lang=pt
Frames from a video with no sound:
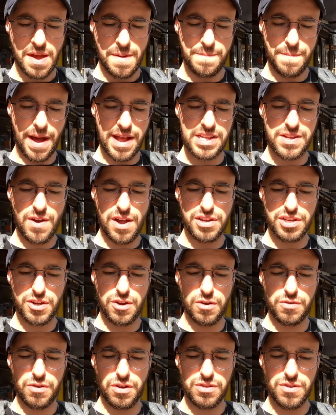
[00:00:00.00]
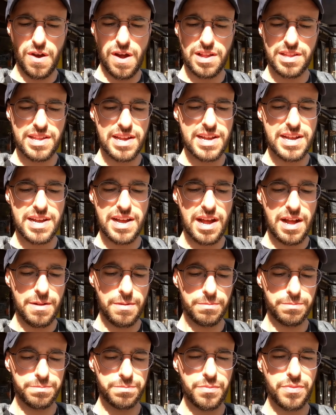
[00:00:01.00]
mas eu acho que eu dou
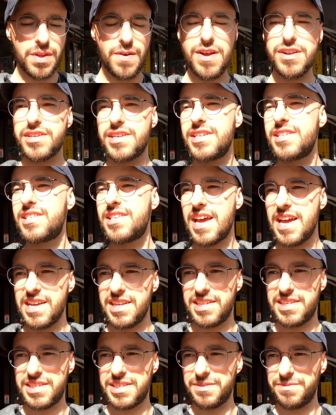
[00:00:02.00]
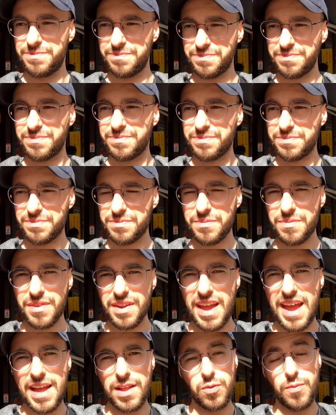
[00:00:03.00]
nota, eu acho que 6.
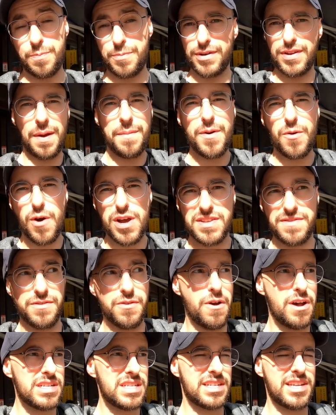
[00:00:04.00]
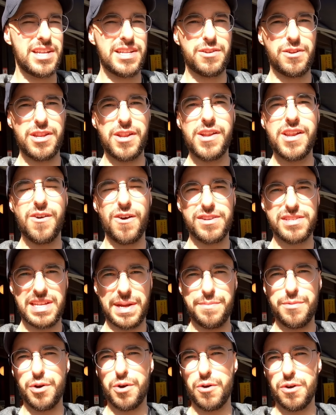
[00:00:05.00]
É, não é uma coisa, nossa, que negócio
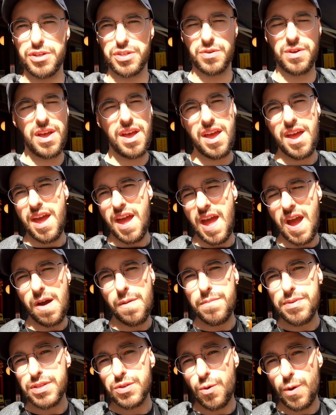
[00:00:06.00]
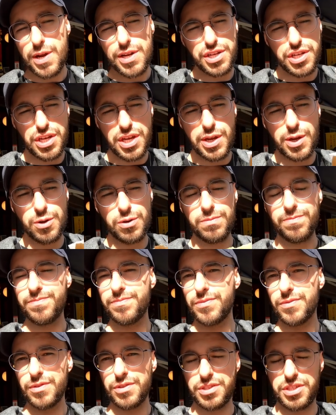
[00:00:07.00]
saboroso. É um biscoitinho
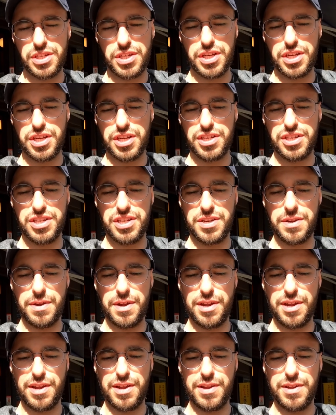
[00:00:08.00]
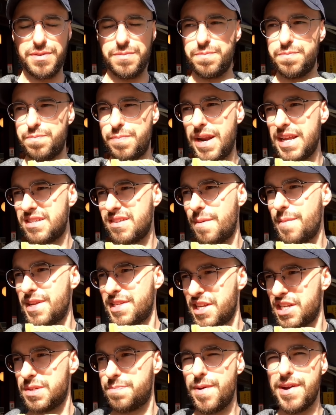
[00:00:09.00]
de, de. Parece uma
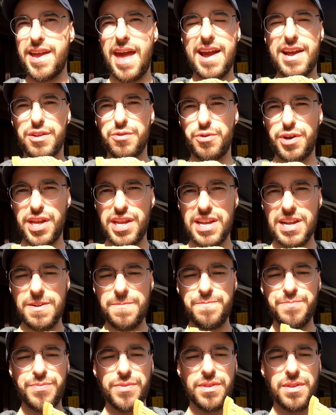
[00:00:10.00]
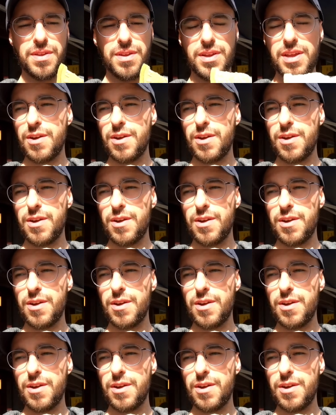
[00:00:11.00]
massinha de panqueca durinha. Sim.